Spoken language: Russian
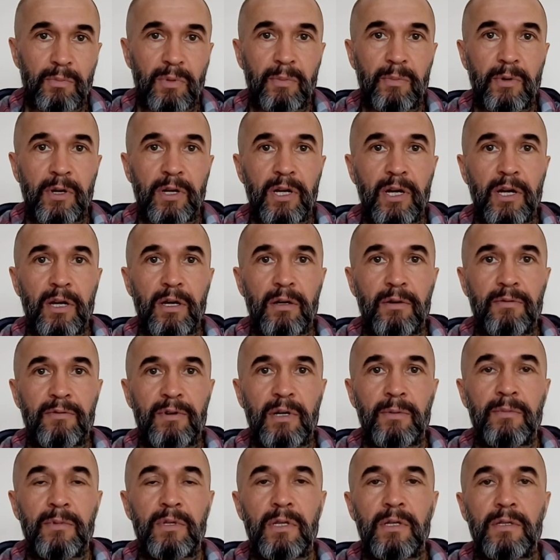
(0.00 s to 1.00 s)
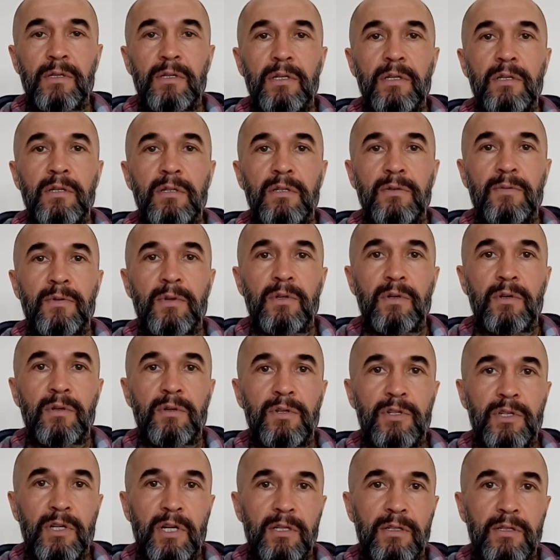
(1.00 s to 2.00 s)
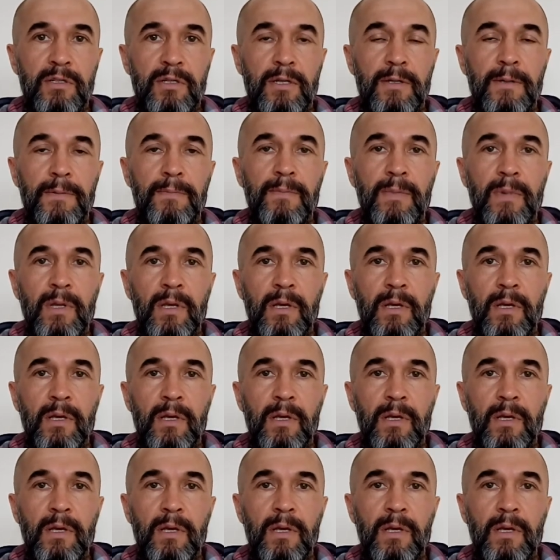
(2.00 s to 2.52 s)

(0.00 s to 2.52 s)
помогая вам найти свое счастье